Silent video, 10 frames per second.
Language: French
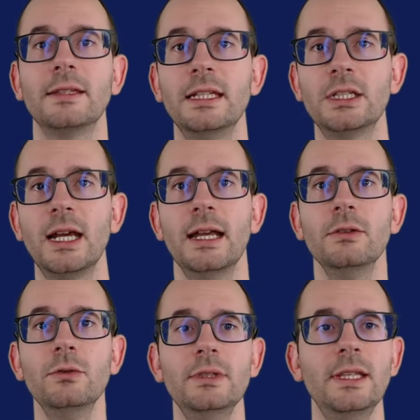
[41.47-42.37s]
déjà,
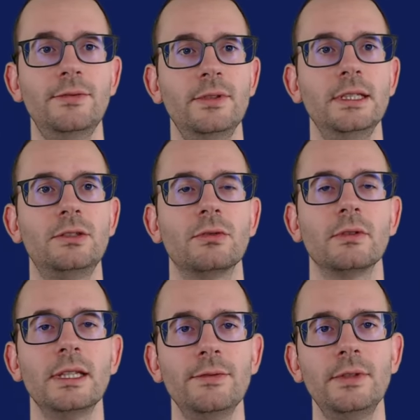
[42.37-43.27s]
une définition.
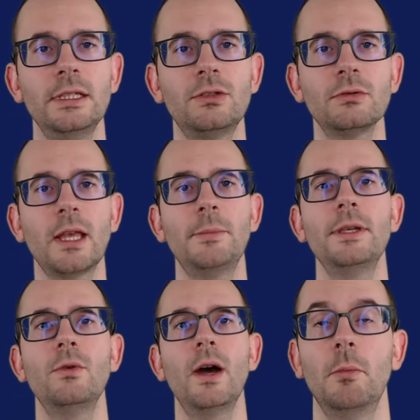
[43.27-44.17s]
Définition d'un
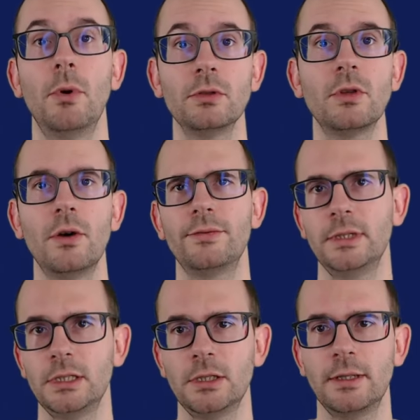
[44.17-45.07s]
POI, Point of
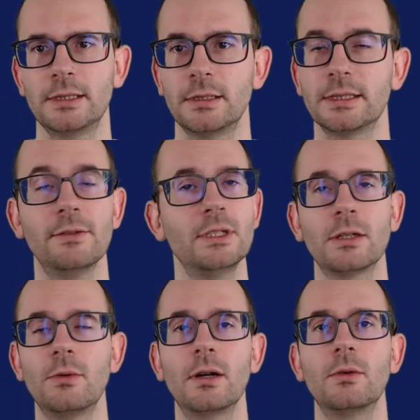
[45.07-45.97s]
Interest. Ça veut
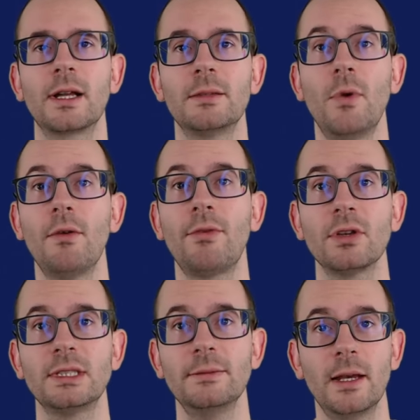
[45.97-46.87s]
dire quoi concrètement en
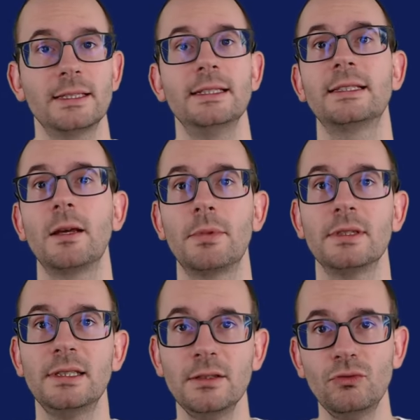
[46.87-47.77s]
français bah, C'est simple,
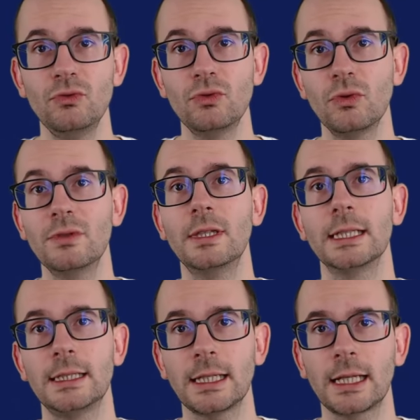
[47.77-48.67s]
c'est une zone
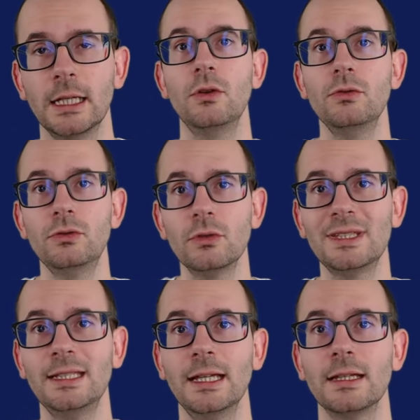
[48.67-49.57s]
d'intérêt. Une zone
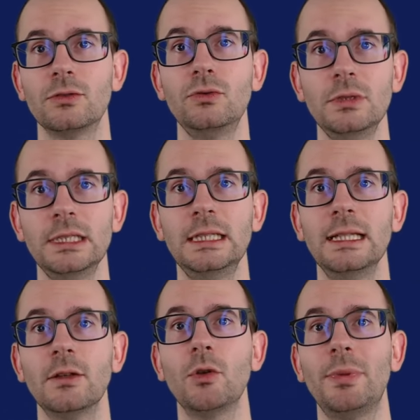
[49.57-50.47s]
qui a suscité
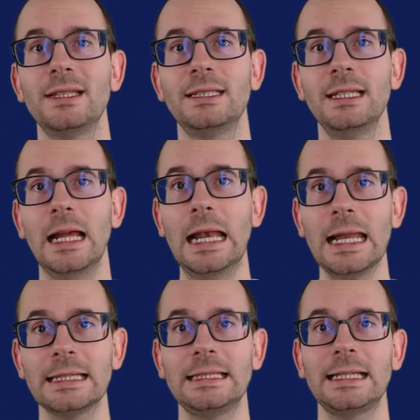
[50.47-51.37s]
dans le passé
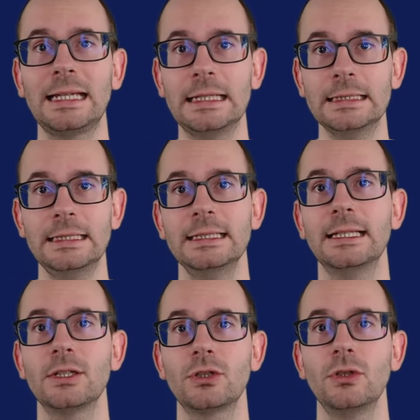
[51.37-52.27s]
l'intérêt des
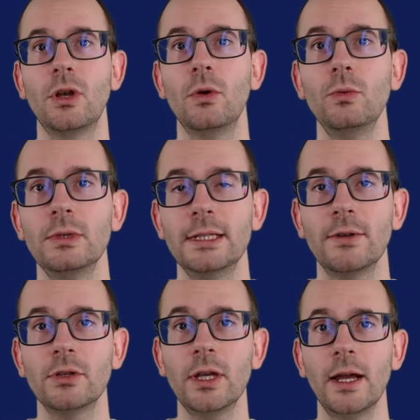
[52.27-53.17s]
acheteurs ou des
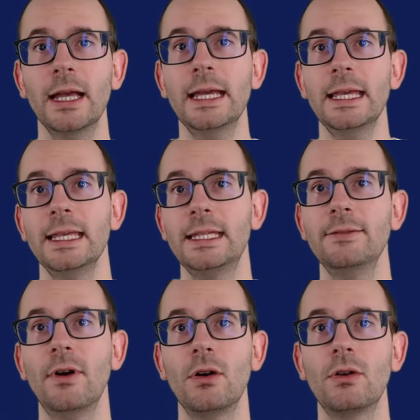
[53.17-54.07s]
vendeurs et qui
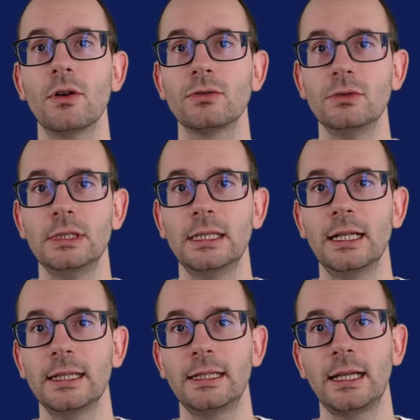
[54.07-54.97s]
va encore susciter
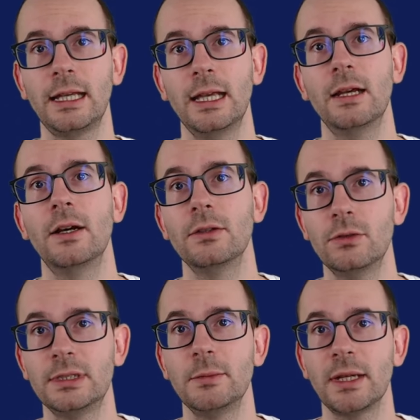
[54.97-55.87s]
l'intérêt
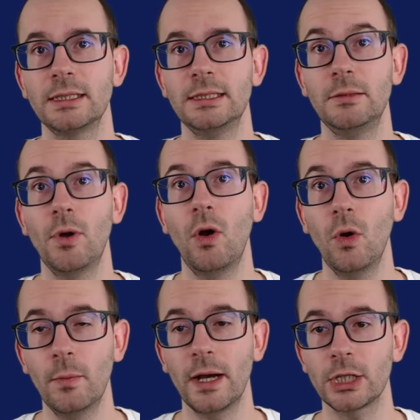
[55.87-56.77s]
de ses participants
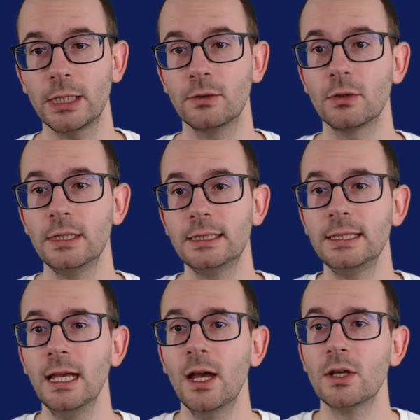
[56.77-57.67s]
au marché. Donc
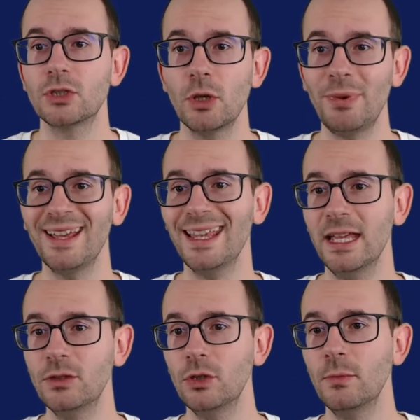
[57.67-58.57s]
ici, supply
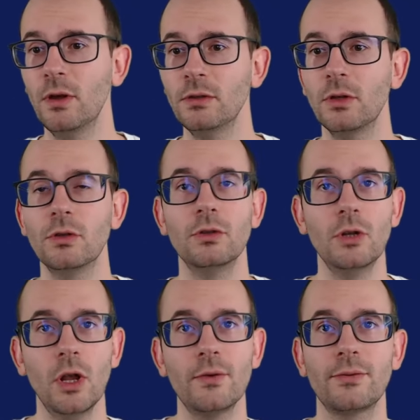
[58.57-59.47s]
and demand,
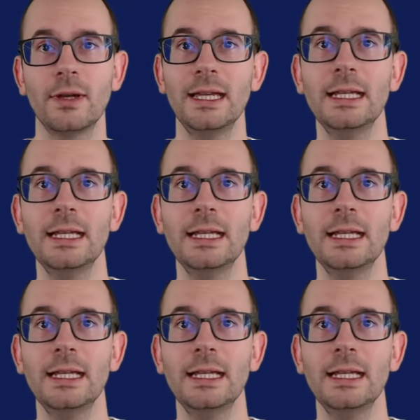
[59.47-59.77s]
l'offre et